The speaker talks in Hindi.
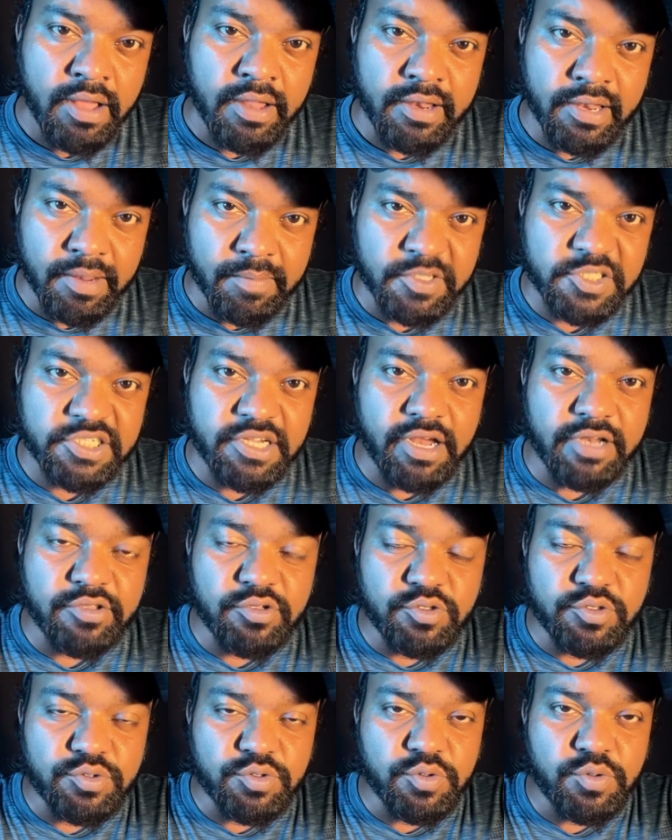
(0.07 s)
नमस्कार
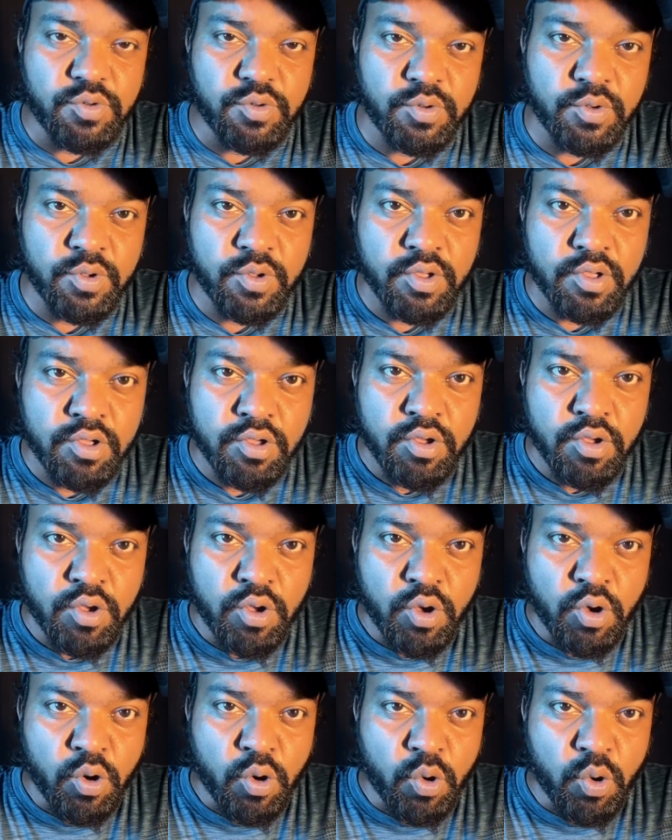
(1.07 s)
दोस्तों
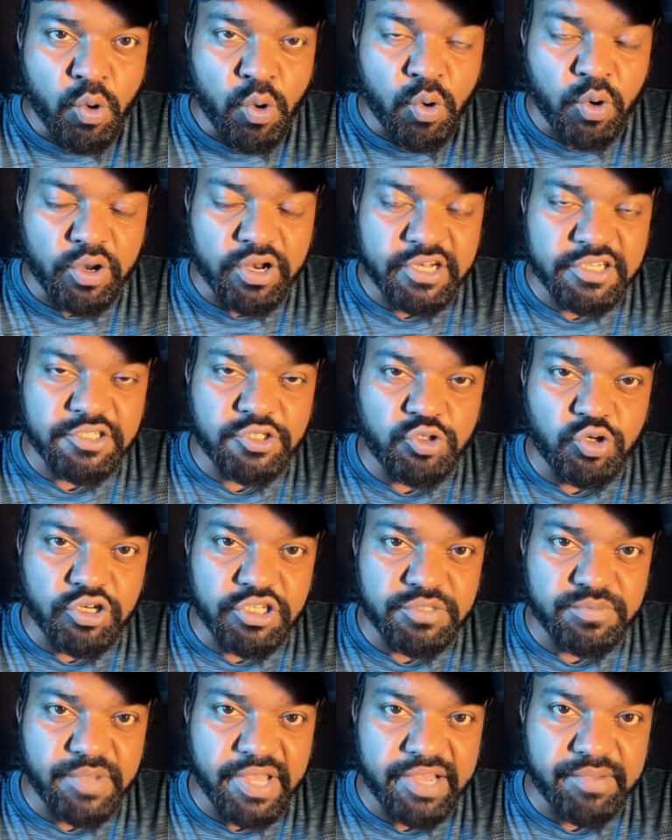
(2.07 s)
हॉरर
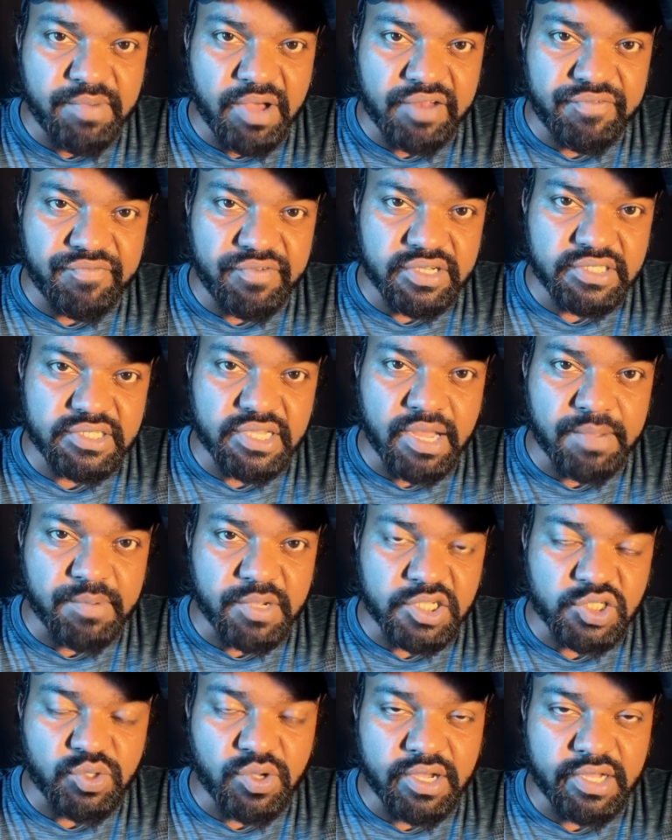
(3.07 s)
स्टोरीज में एक बार फिर से
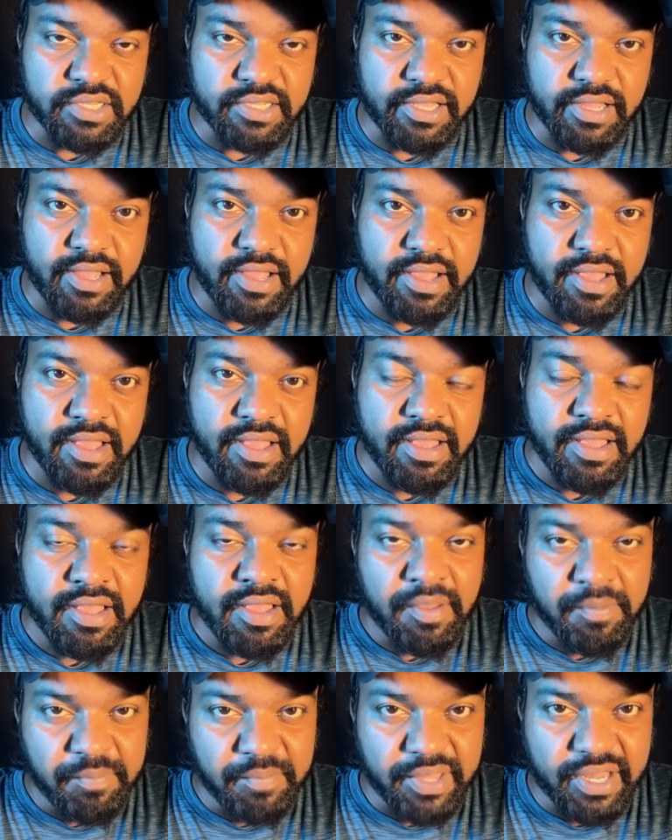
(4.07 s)
आपका स्वागत है
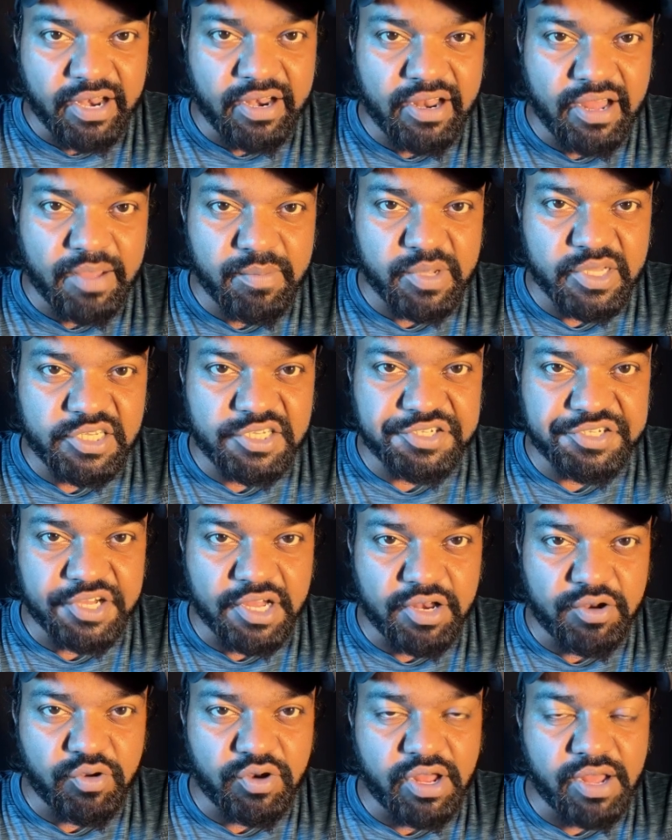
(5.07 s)
मेरा नाम है
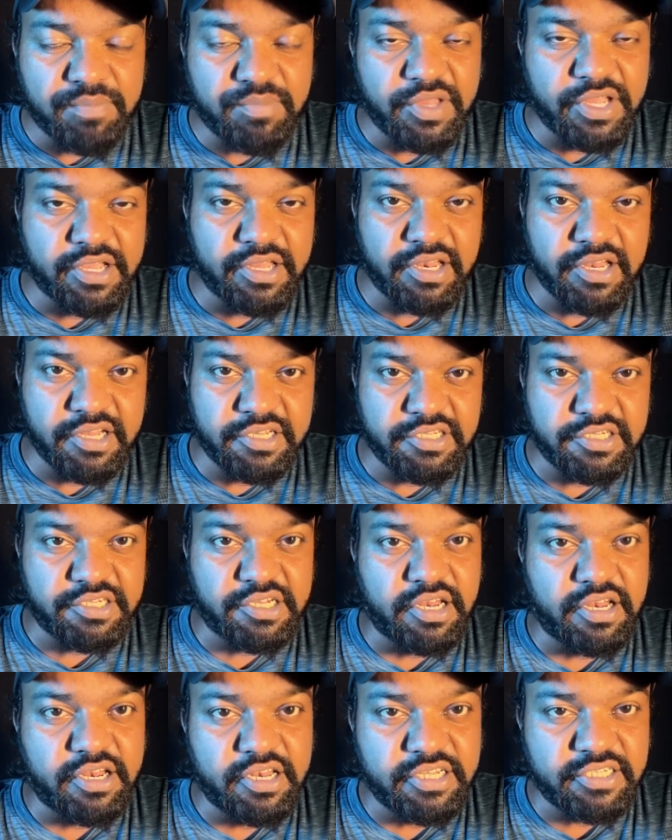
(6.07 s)
जिशान और आप देख रहे हैं
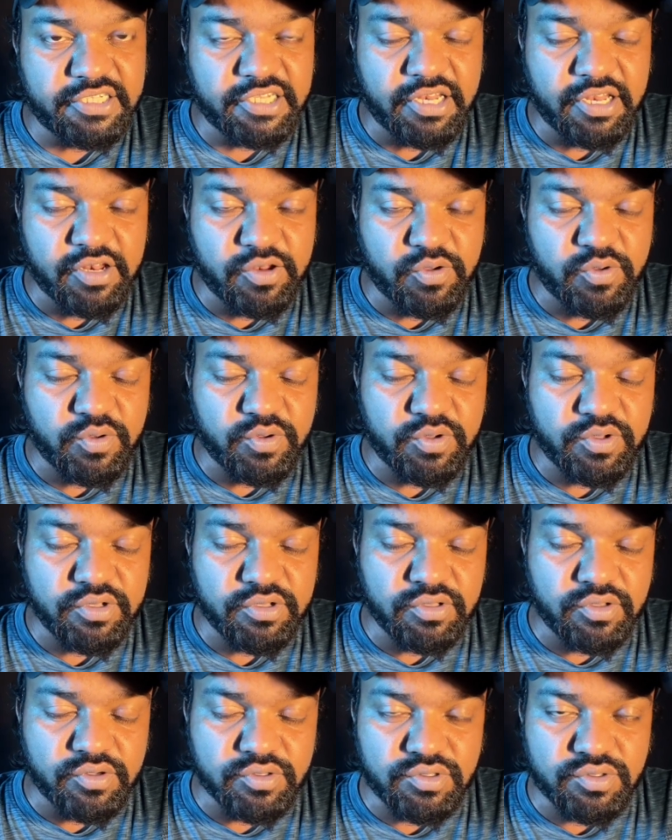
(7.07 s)
जिशान अली चैनल को
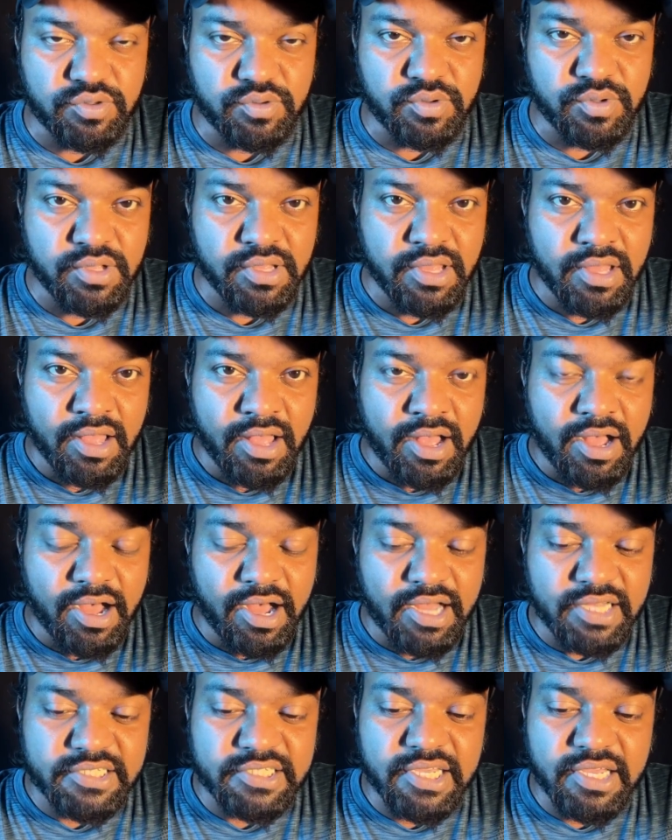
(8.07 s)
दोस्तों
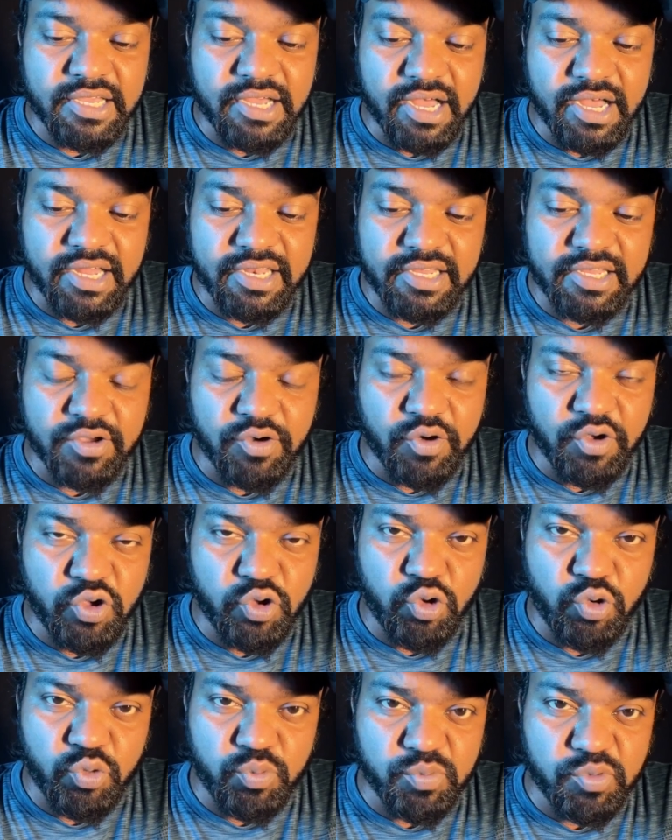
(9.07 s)
आज की कहानी ओयो
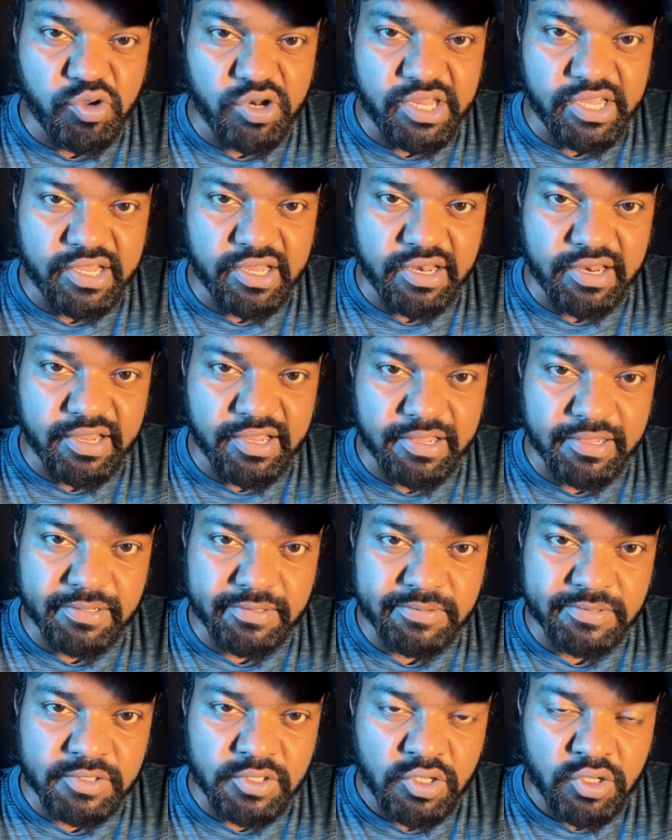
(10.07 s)
रूम को लेकर
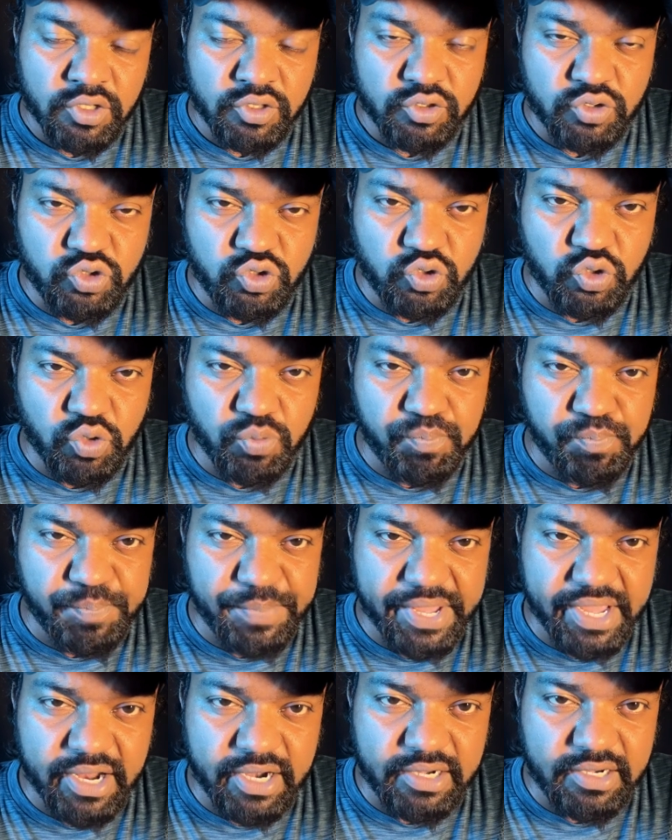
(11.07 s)
है जो
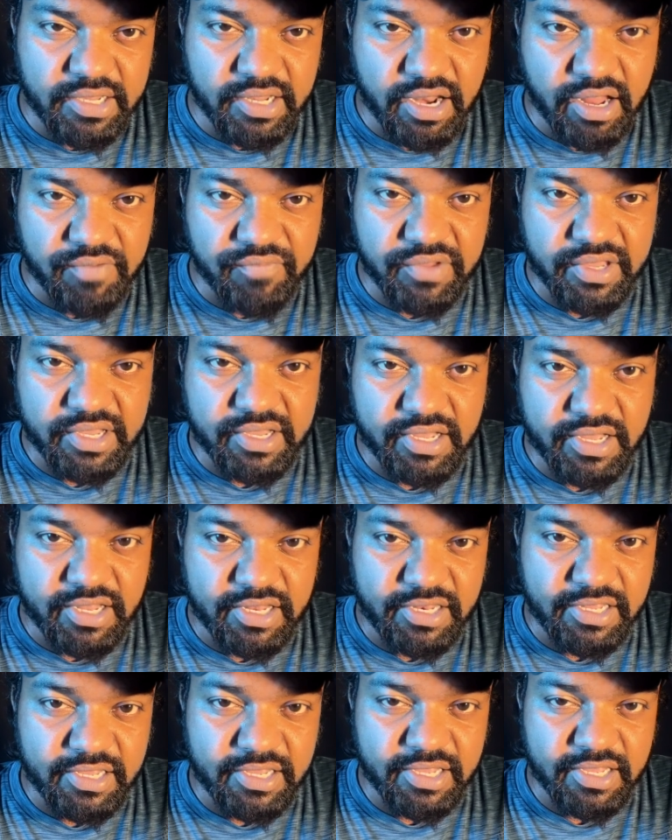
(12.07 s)
बेहद डरावनी
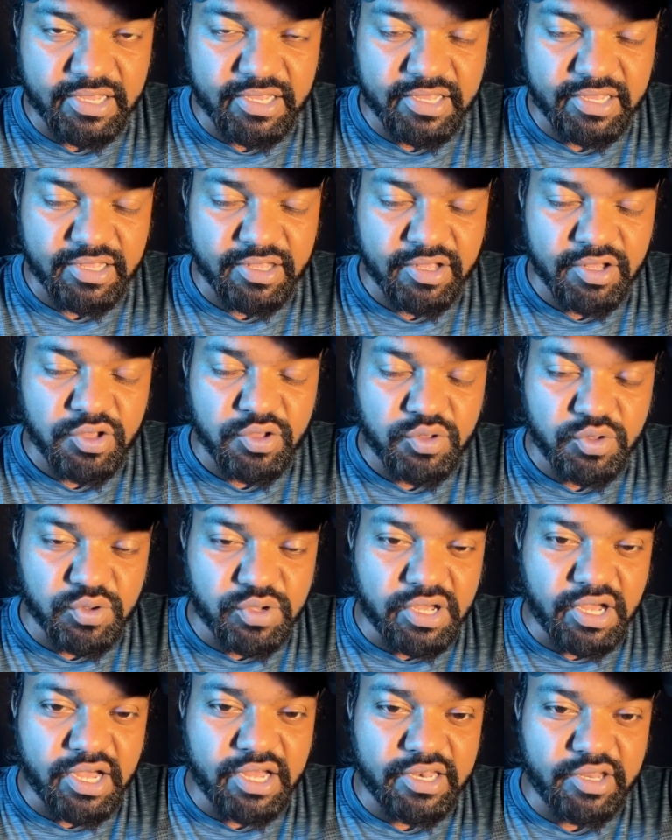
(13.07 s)
कहानी है तो
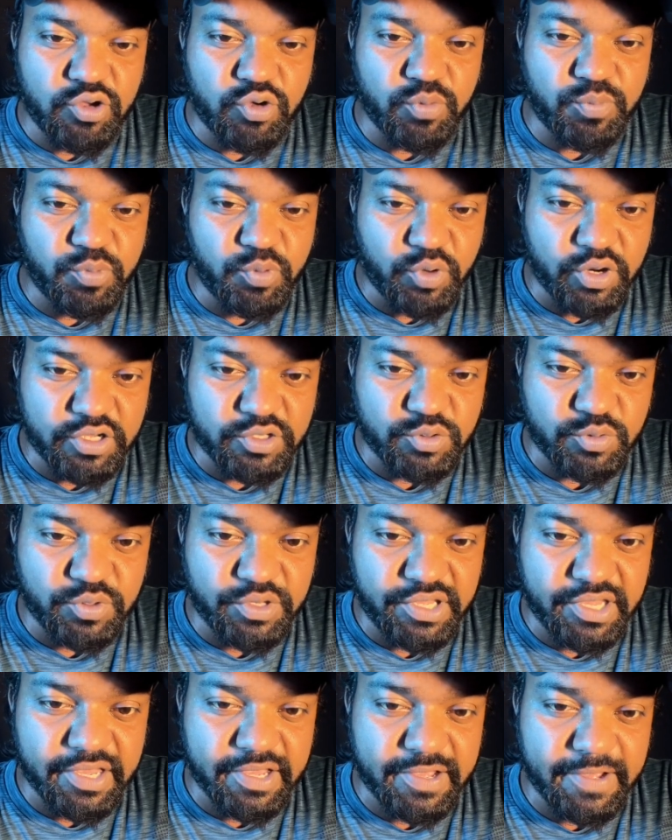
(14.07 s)
कहानी को पूरा
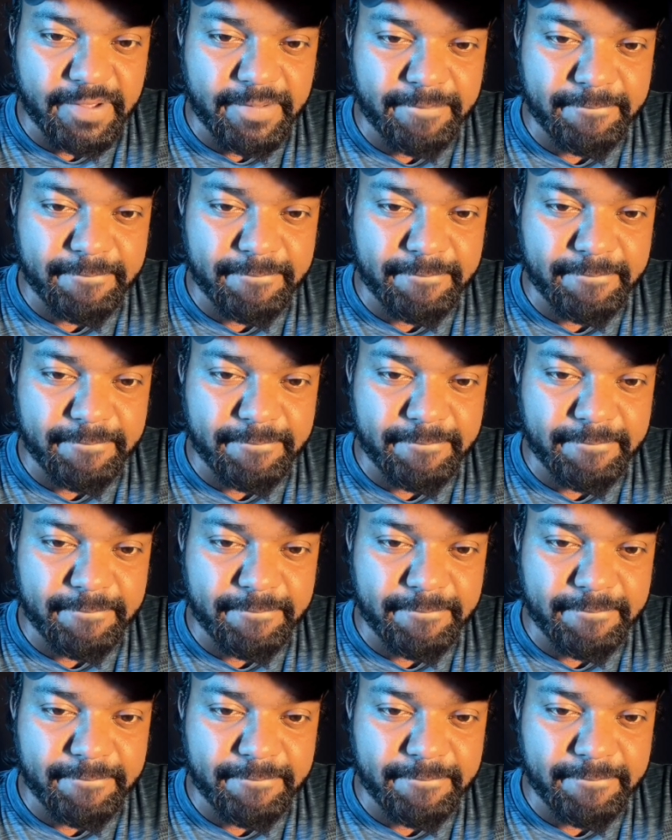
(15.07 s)
सुनिएगा